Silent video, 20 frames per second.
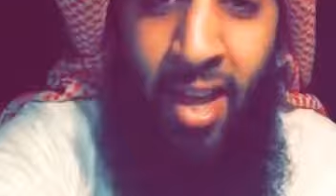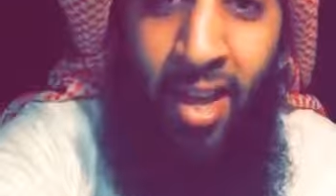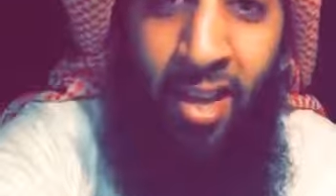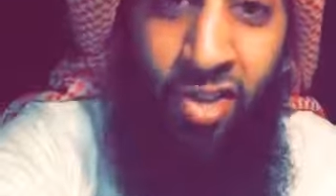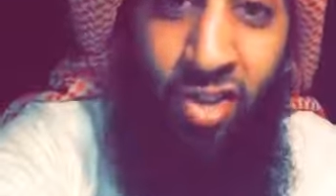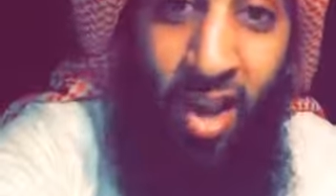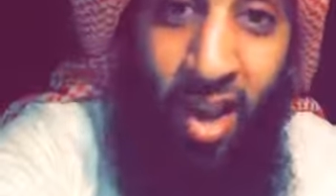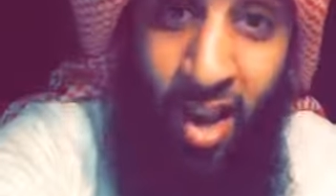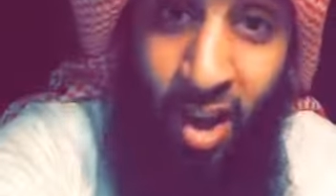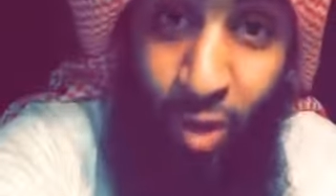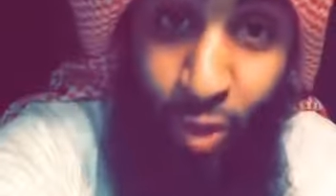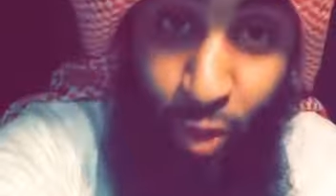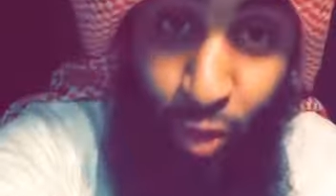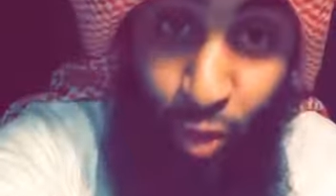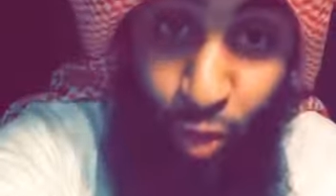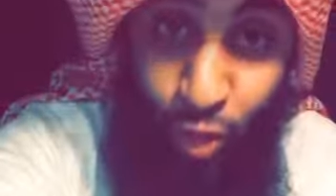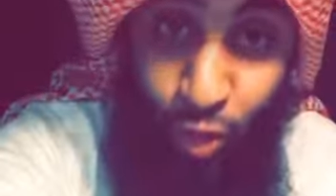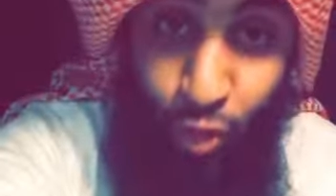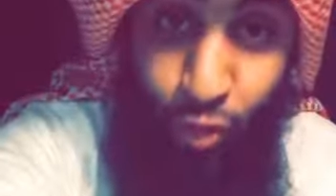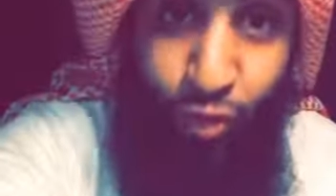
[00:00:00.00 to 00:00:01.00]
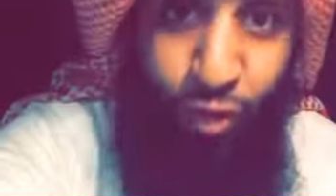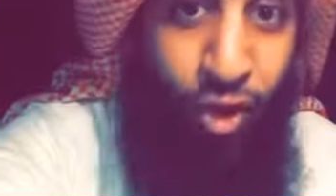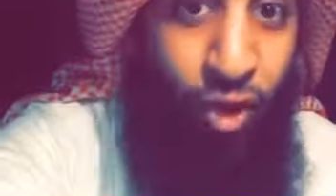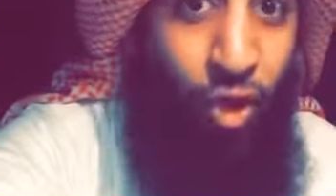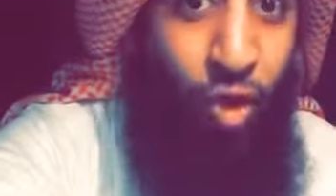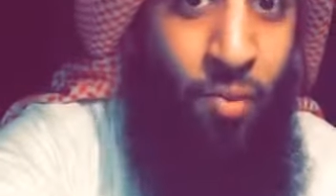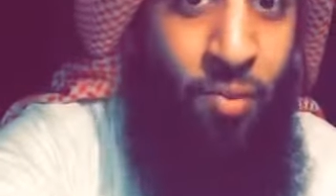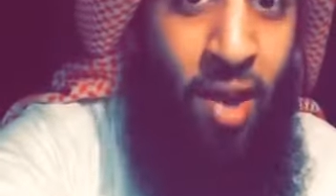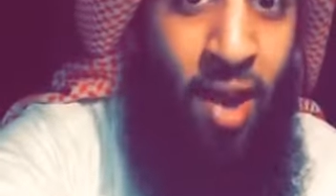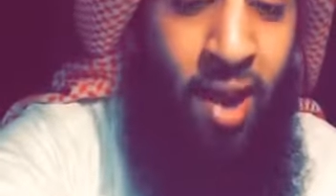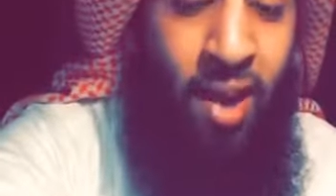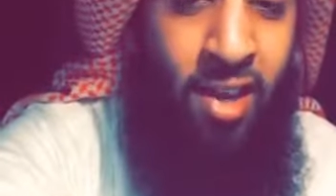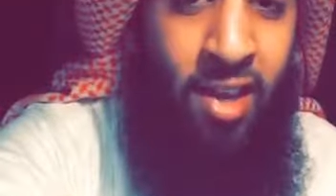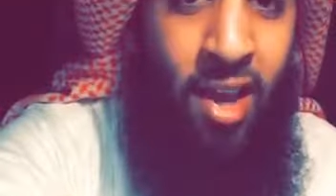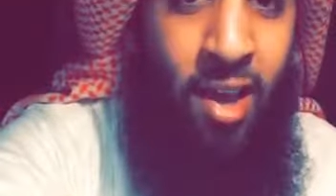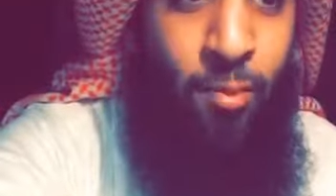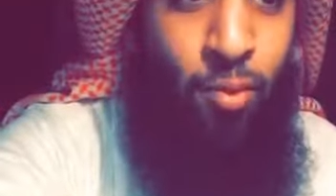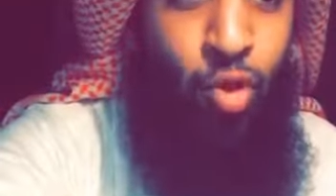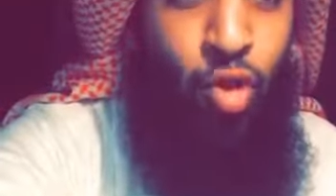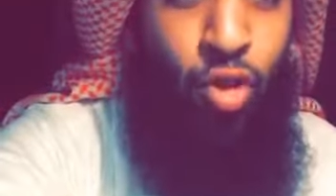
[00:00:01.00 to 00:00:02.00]
أن جاءه يوسف في يوم من
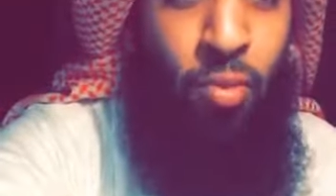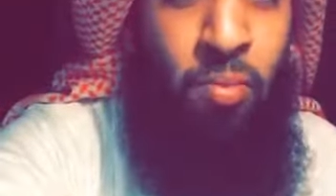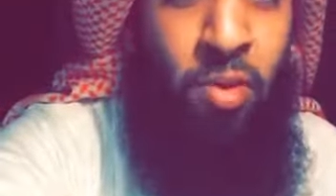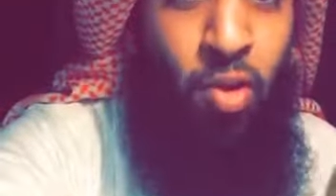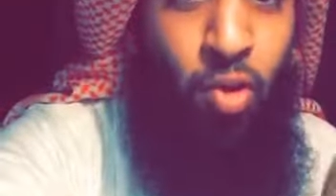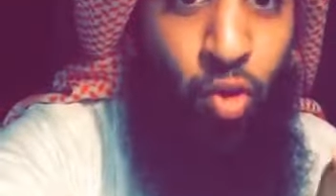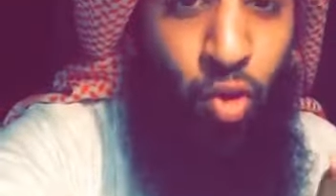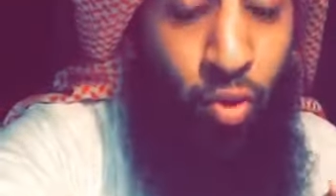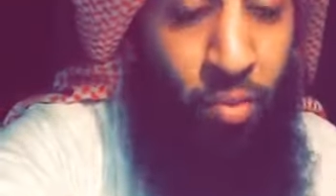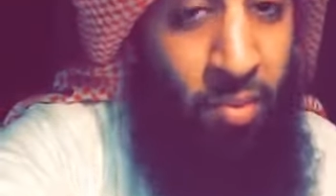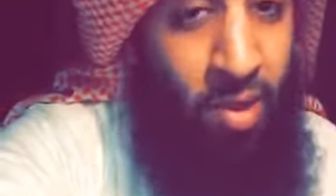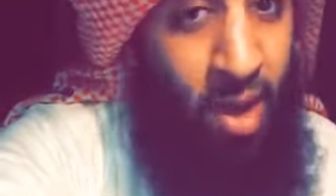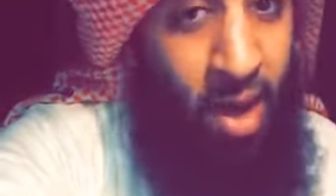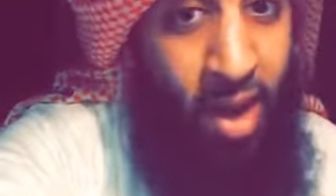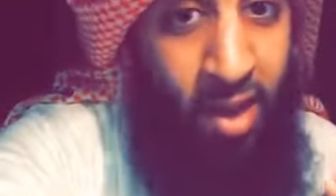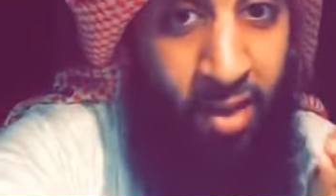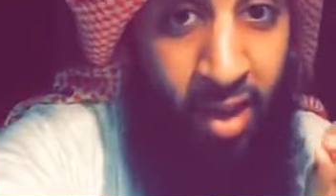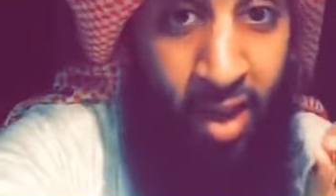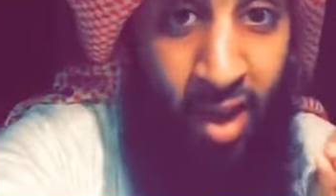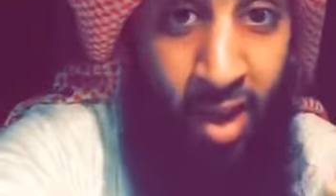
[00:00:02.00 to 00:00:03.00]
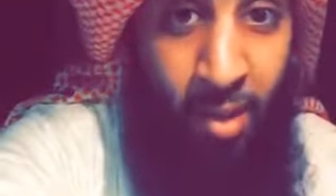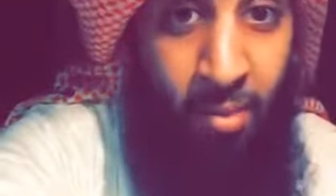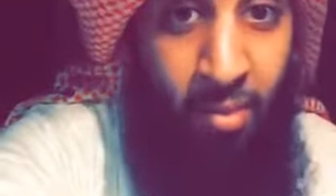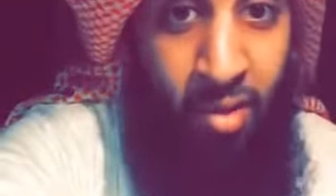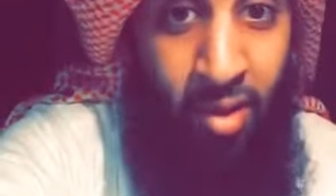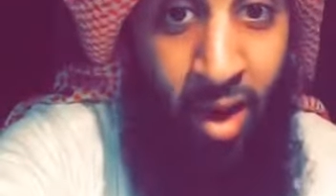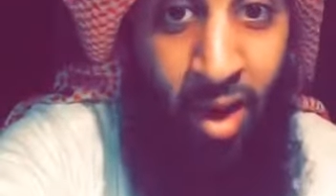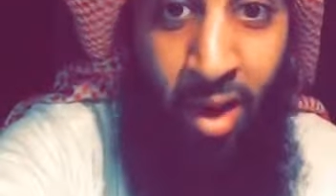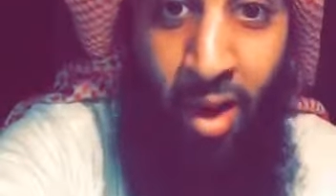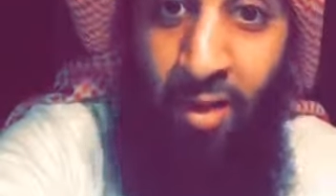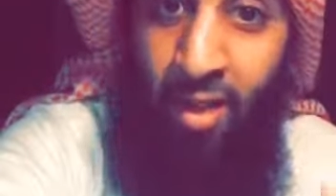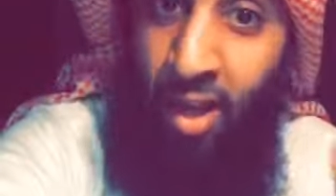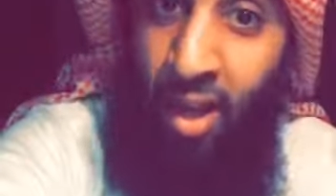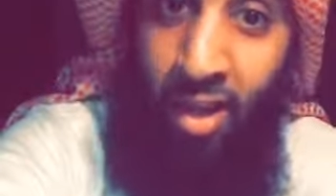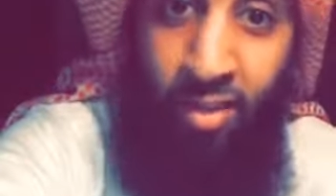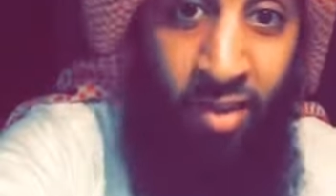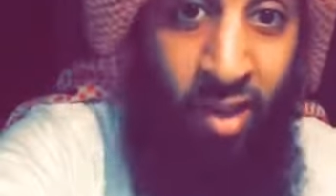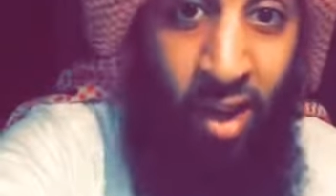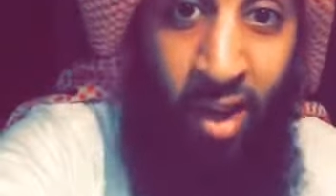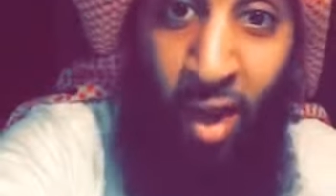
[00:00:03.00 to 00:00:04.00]
الأيام يخبره بهذا الأمر الذي
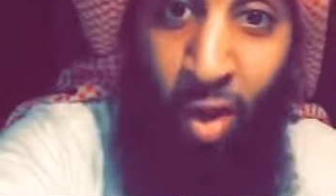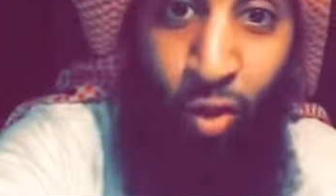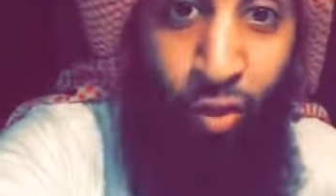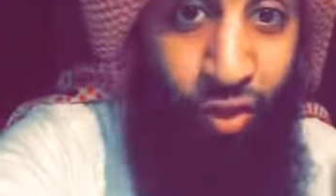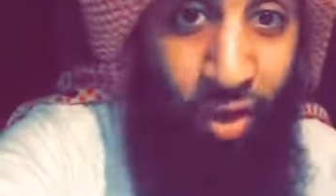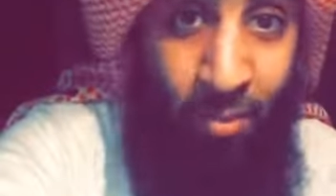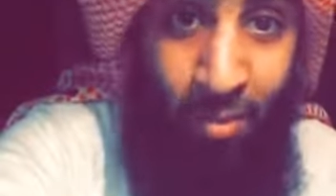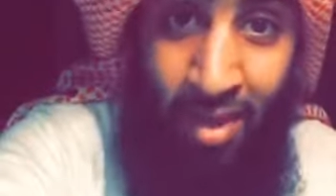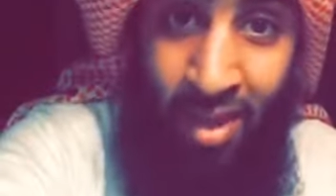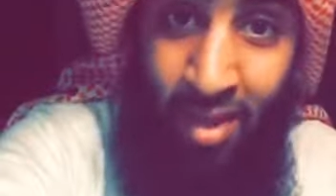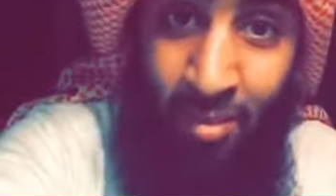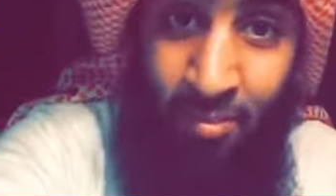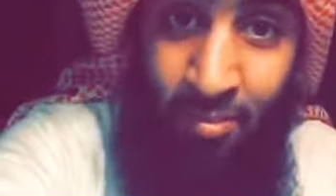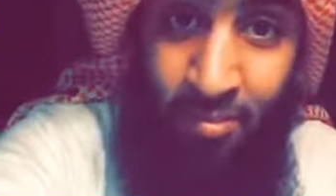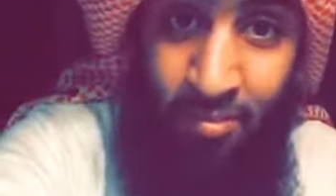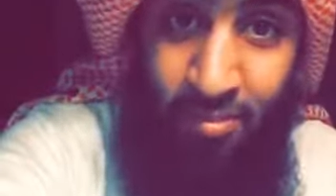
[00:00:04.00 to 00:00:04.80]
حصل له في المنام